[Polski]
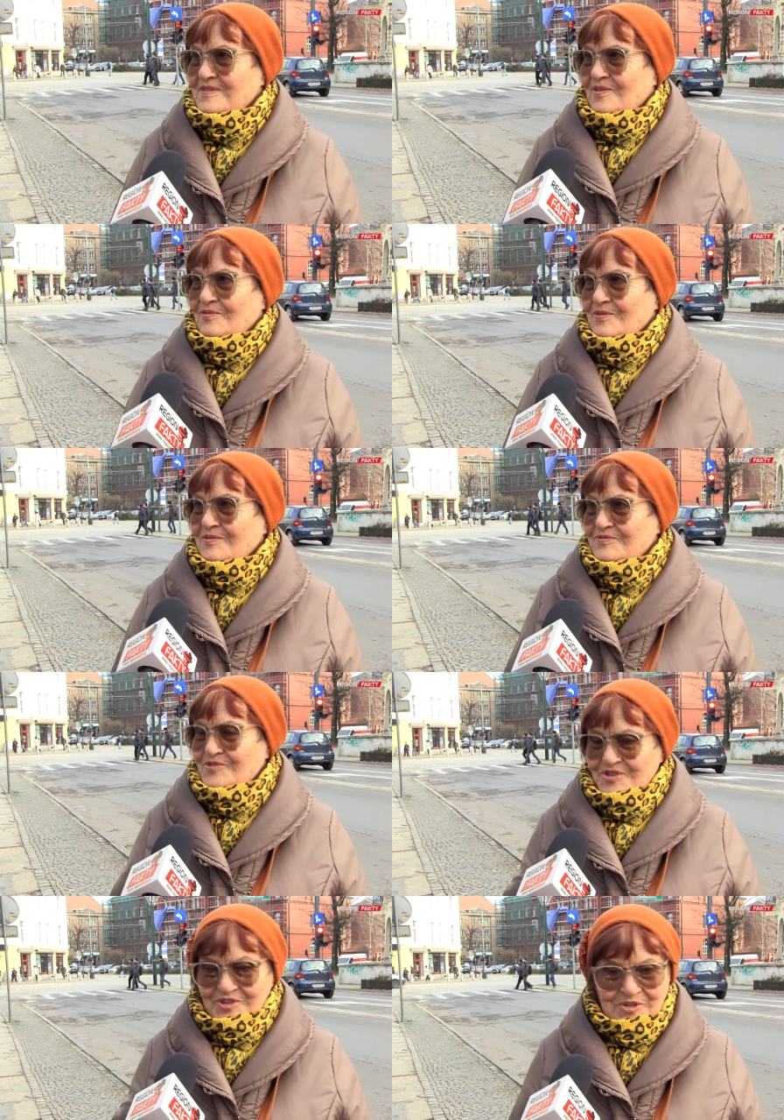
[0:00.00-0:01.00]
No, no,
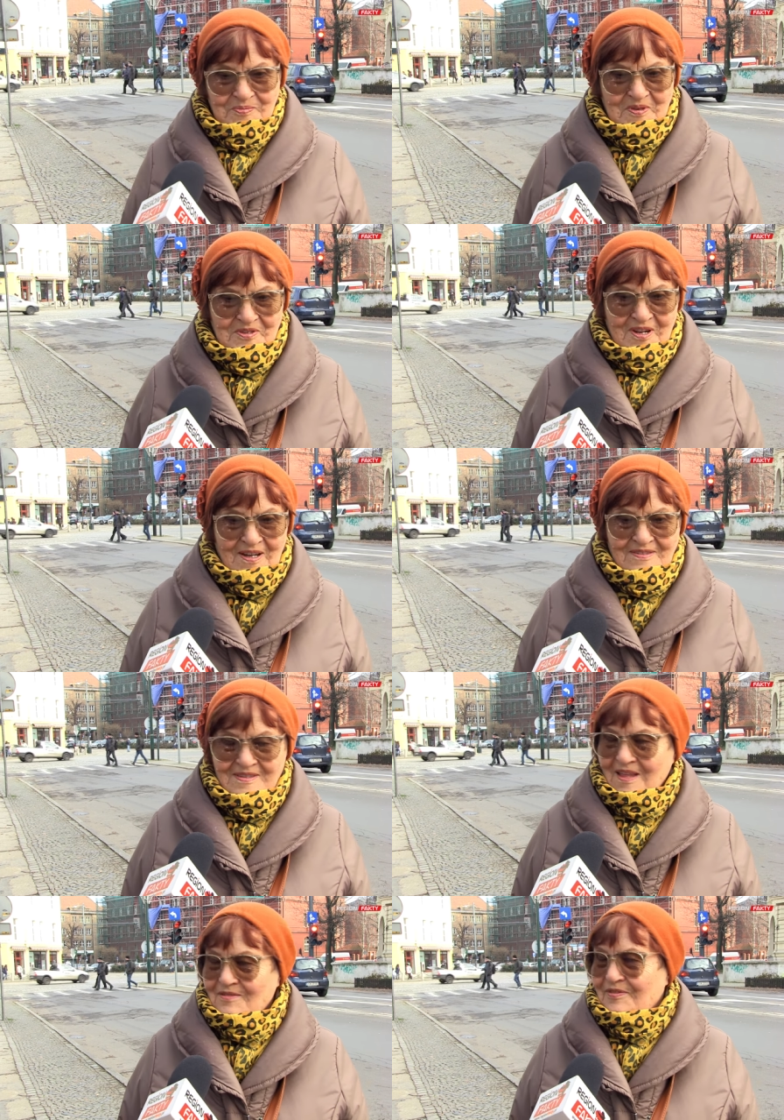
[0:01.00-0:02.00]
35 lat
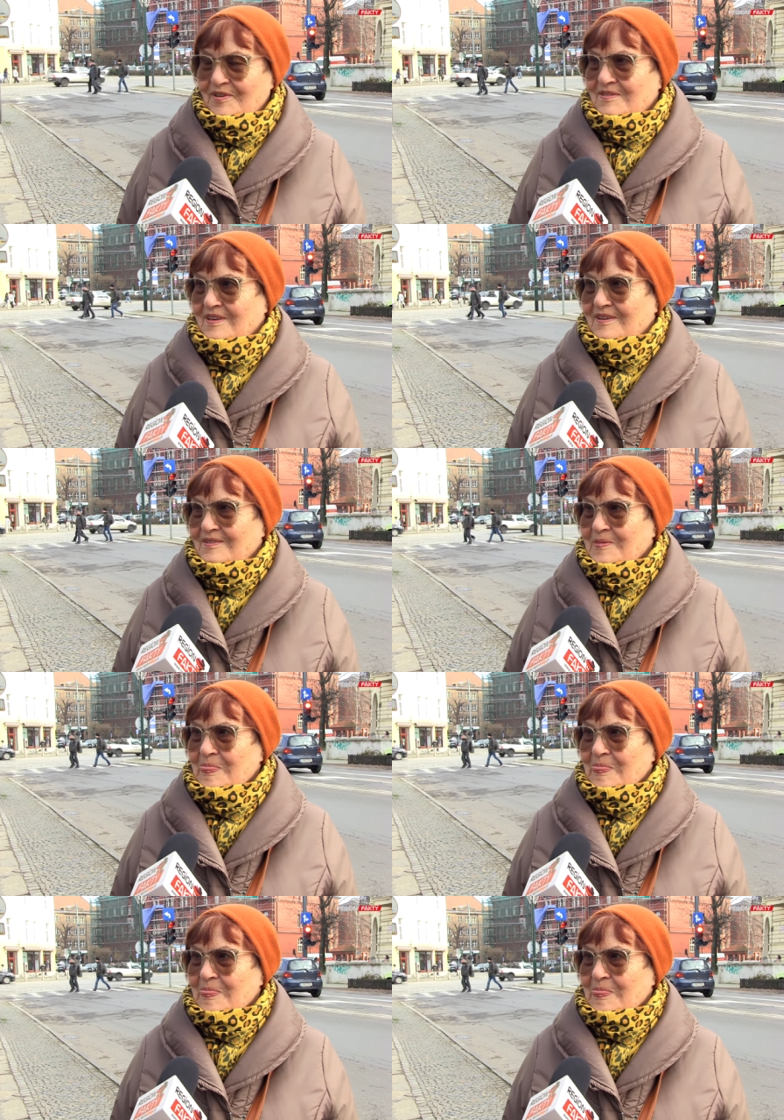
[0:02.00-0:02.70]
stanu wojennego.